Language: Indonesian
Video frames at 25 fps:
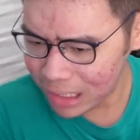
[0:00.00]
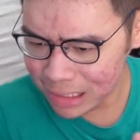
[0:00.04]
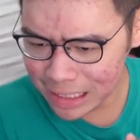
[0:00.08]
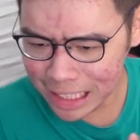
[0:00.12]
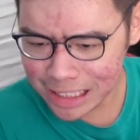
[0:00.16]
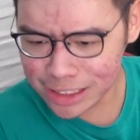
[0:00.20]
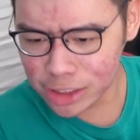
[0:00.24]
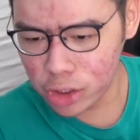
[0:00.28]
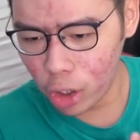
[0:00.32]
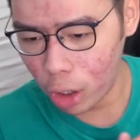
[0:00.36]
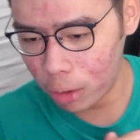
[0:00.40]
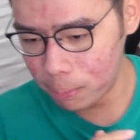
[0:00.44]

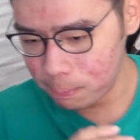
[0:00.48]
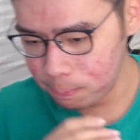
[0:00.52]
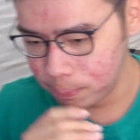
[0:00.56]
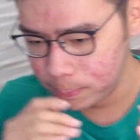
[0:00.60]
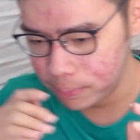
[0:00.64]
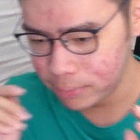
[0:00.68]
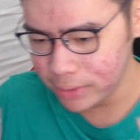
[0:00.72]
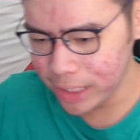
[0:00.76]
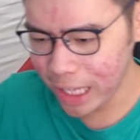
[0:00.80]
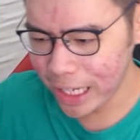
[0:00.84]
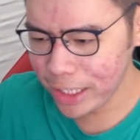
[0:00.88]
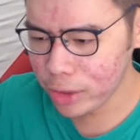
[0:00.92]
Let's go.
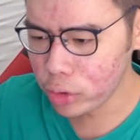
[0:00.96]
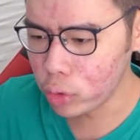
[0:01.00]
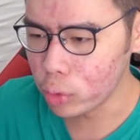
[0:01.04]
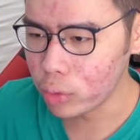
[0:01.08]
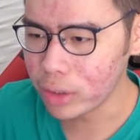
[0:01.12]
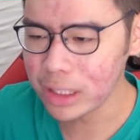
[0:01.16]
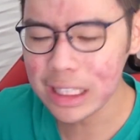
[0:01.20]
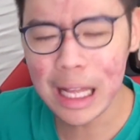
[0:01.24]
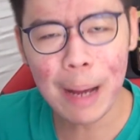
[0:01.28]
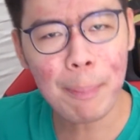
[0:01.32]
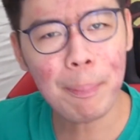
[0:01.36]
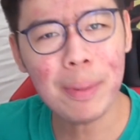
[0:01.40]
Day 2,
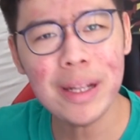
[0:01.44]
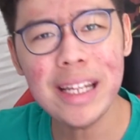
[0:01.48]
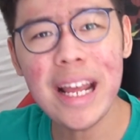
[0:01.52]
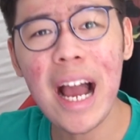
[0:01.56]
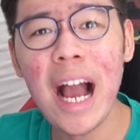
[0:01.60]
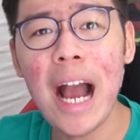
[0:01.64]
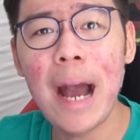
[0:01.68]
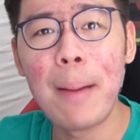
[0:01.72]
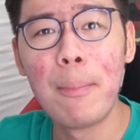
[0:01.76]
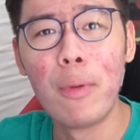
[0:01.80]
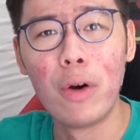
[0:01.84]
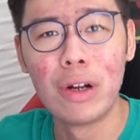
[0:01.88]
kenapa dia
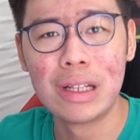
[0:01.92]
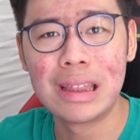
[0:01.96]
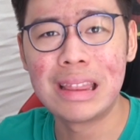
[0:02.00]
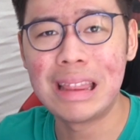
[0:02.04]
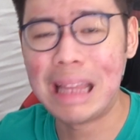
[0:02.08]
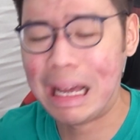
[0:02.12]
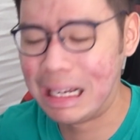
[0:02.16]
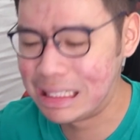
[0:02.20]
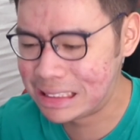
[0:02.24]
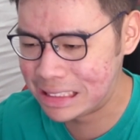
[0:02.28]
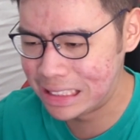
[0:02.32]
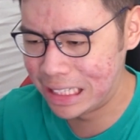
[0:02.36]
nggak bawa
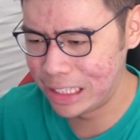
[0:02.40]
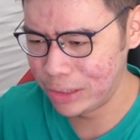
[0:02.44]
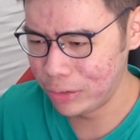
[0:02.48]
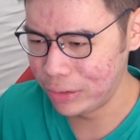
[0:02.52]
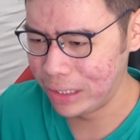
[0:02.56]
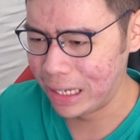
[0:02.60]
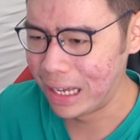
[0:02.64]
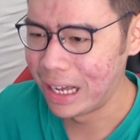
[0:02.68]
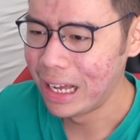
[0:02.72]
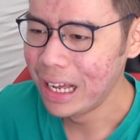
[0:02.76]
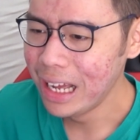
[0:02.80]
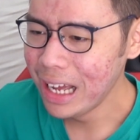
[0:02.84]
tas gitu
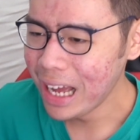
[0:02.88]
ya?